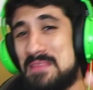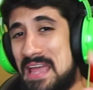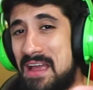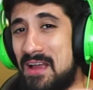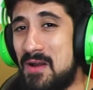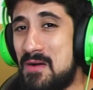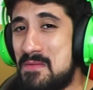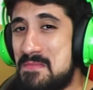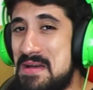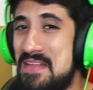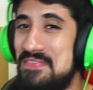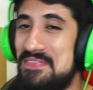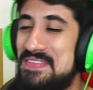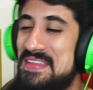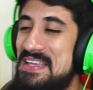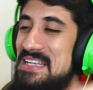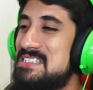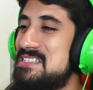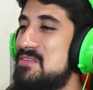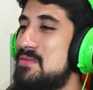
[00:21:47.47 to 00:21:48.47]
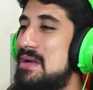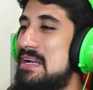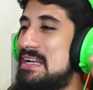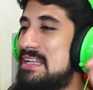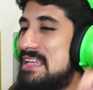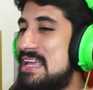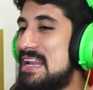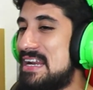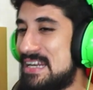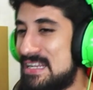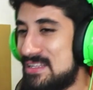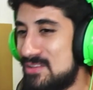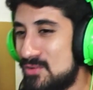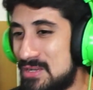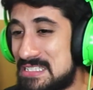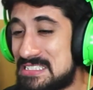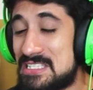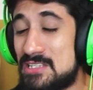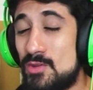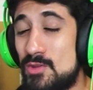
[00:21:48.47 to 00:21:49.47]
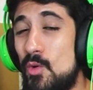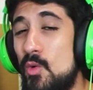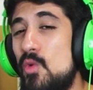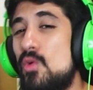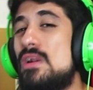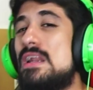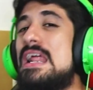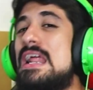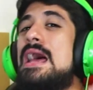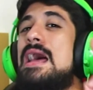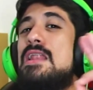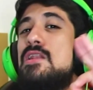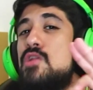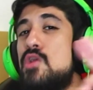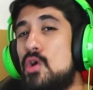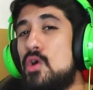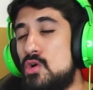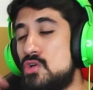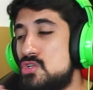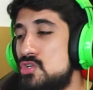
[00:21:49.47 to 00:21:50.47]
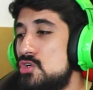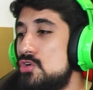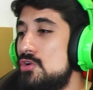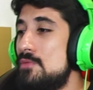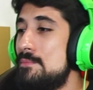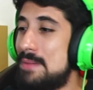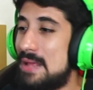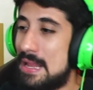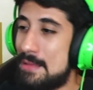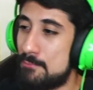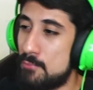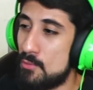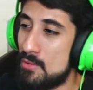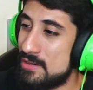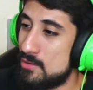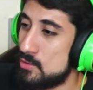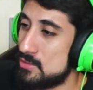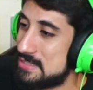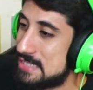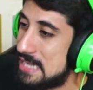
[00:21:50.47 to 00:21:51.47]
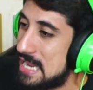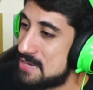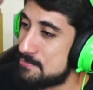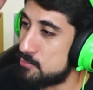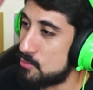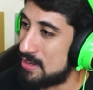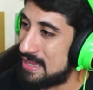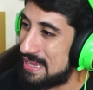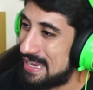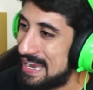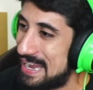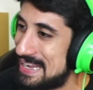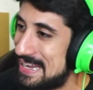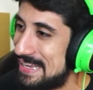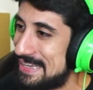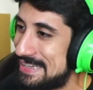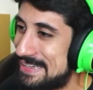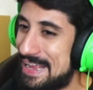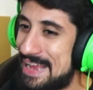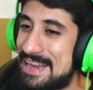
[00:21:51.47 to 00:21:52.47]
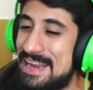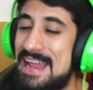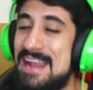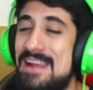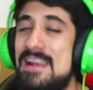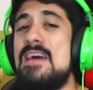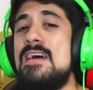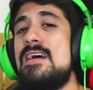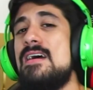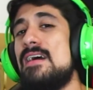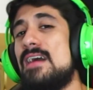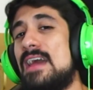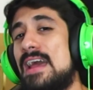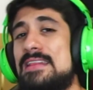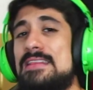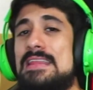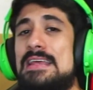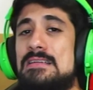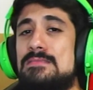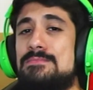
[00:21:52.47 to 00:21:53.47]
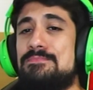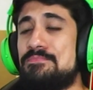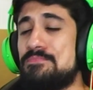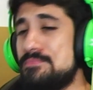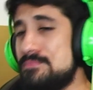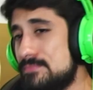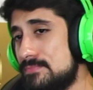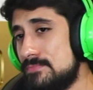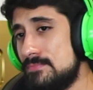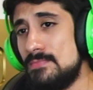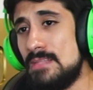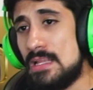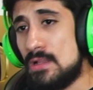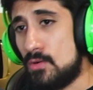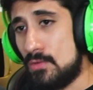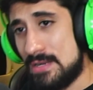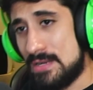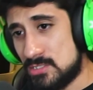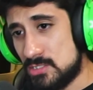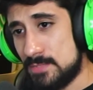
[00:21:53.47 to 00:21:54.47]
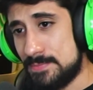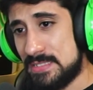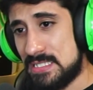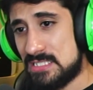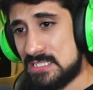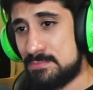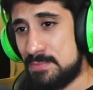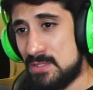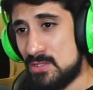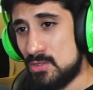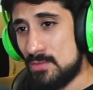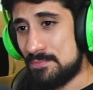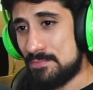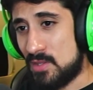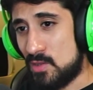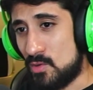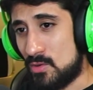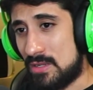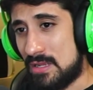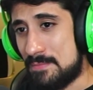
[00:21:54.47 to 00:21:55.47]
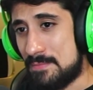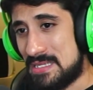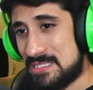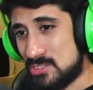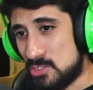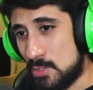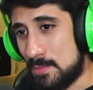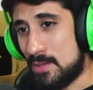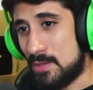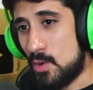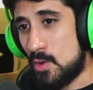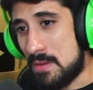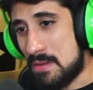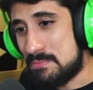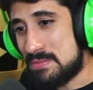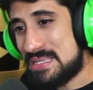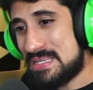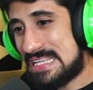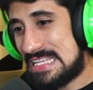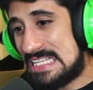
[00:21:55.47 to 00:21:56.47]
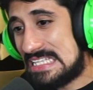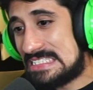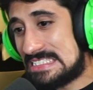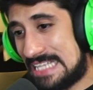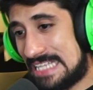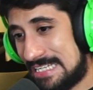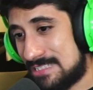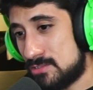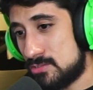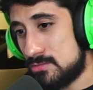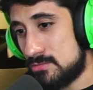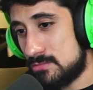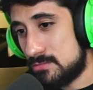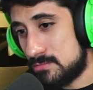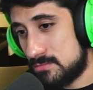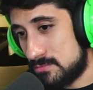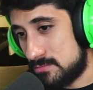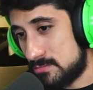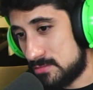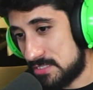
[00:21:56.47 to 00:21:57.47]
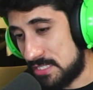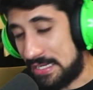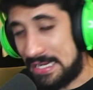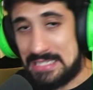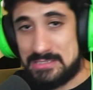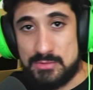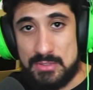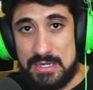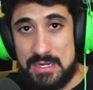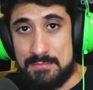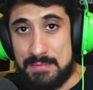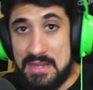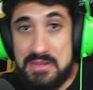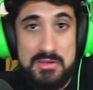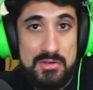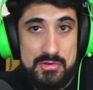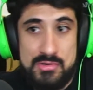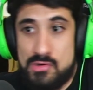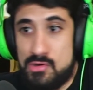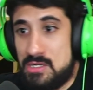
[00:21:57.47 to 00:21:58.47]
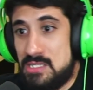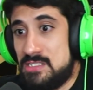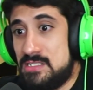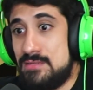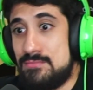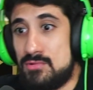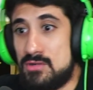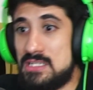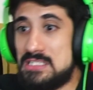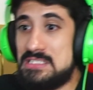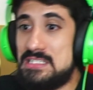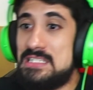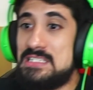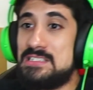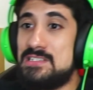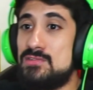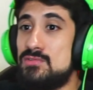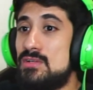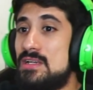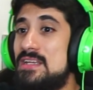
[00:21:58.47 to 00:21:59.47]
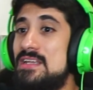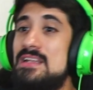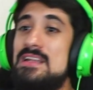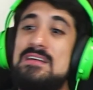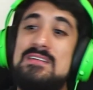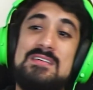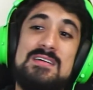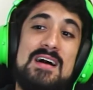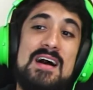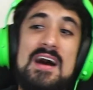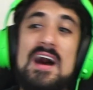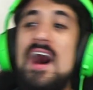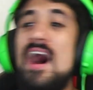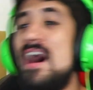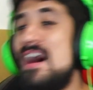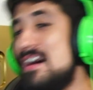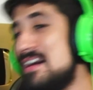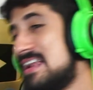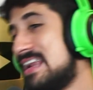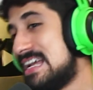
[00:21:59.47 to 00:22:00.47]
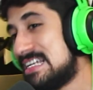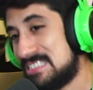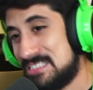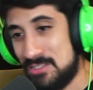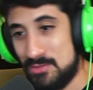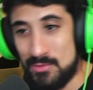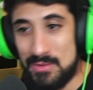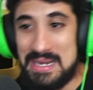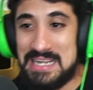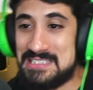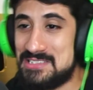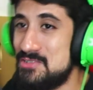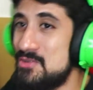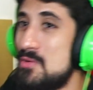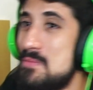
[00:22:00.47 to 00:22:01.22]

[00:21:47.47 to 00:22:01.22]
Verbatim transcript: comentes cualquier reto que se te ocurra locochón para poderlo traer por acá en el canal. Gente, con esto me despido. Creo que mi estómago me pide descanso o si acaso ir al baño, yo qué sé, porque sí que siento aquí ah, el ácido. El ácido me